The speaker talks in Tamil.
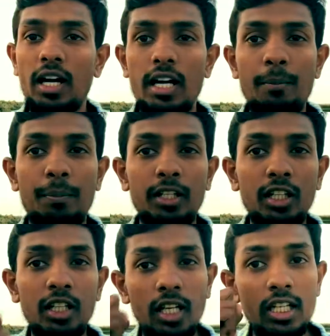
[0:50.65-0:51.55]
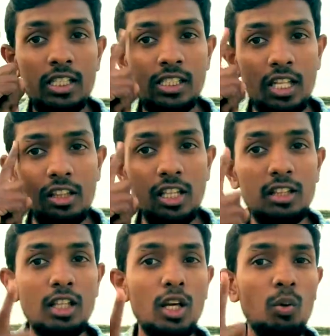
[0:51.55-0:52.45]
வாக்களிப்பது
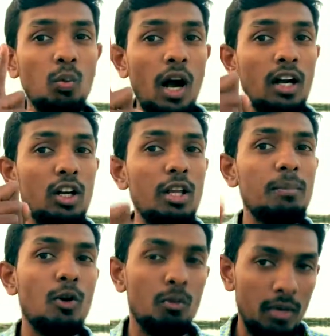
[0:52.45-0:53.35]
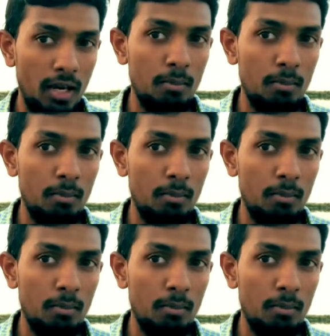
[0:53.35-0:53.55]
சிந்தித்து வாக்களிப்போம்